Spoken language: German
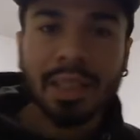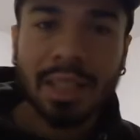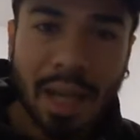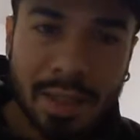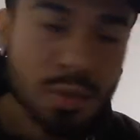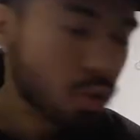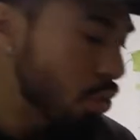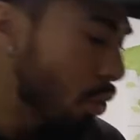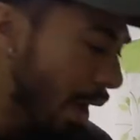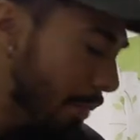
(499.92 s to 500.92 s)
den Reis
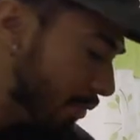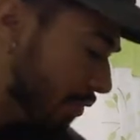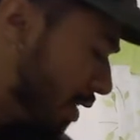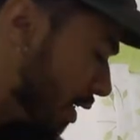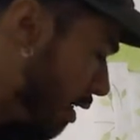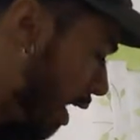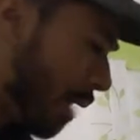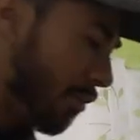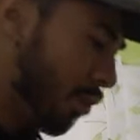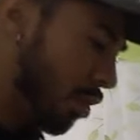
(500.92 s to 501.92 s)
so habt, wie ihr ihn
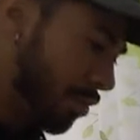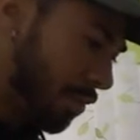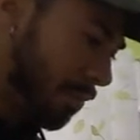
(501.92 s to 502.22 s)
haben wollt.